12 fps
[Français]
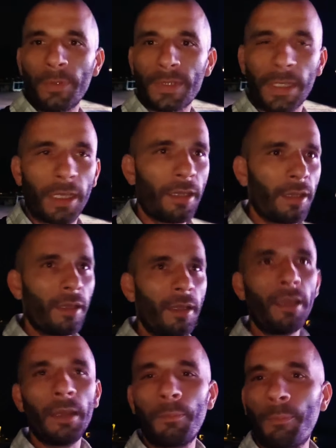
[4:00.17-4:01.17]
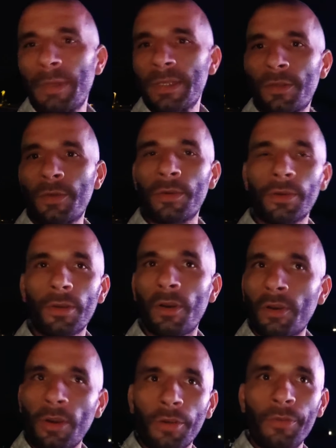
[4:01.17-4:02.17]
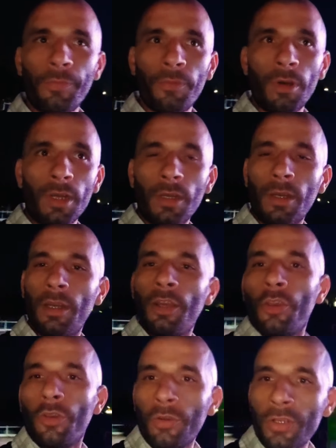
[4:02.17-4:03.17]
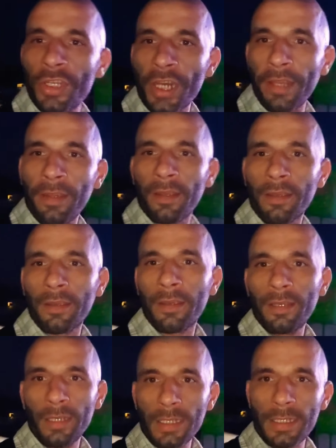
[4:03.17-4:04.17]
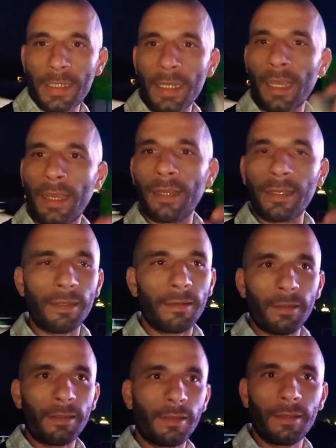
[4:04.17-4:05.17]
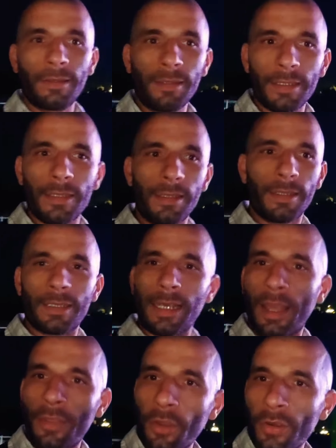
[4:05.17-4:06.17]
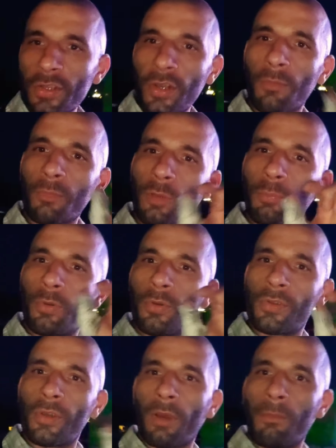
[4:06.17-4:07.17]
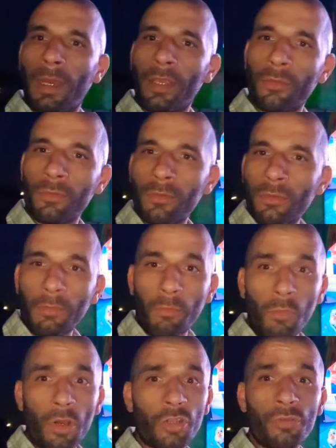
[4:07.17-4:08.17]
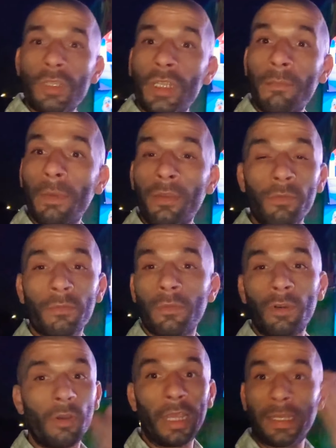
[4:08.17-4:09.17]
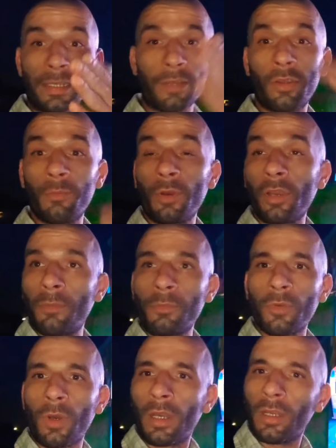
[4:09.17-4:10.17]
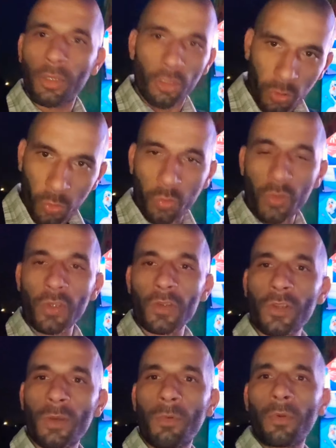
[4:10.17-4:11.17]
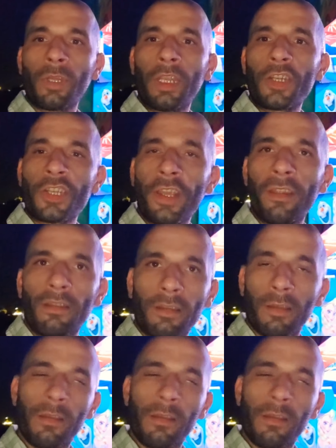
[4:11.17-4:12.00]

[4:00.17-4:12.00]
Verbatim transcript: poster. Parce que, encore une fois, une chaîne, c'est un, c'est un ensemble de plusieurs maillons. Moi, je suis qu'un maillon, exactement comme toi. Tous ensemble, on est une chaîne.